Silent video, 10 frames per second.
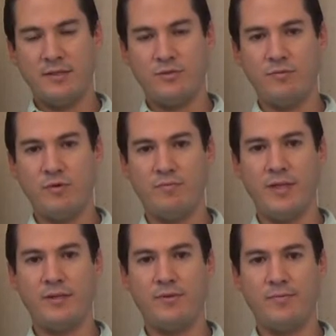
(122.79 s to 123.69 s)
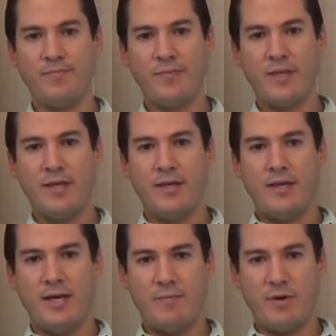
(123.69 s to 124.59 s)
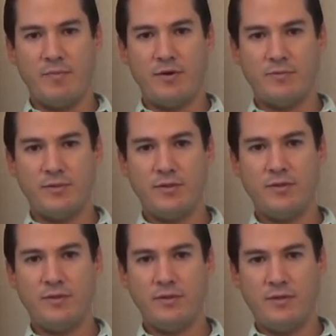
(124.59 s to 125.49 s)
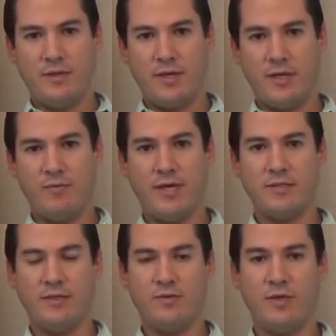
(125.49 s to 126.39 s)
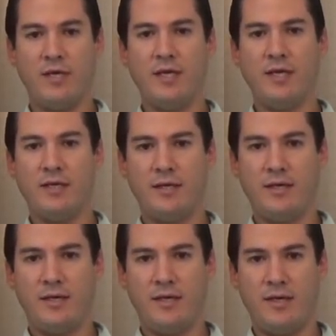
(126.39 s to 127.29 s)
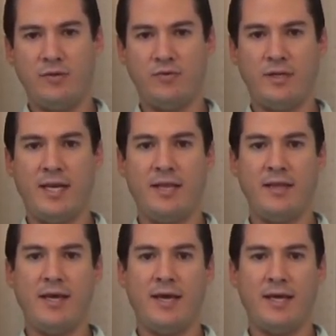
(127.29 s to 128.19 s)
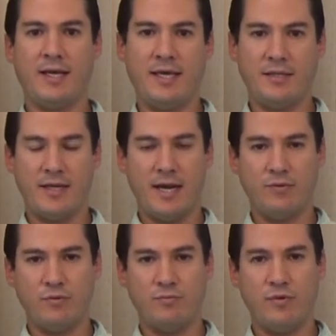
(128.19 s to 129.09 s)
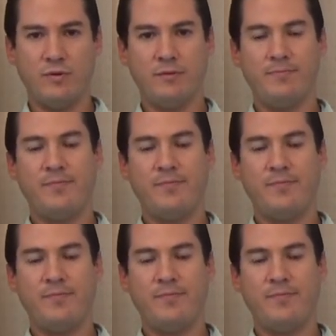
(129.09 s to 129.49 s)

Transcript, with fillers: en su momento. La primera opción era una cirugía en donde la idea era quitar el tumor.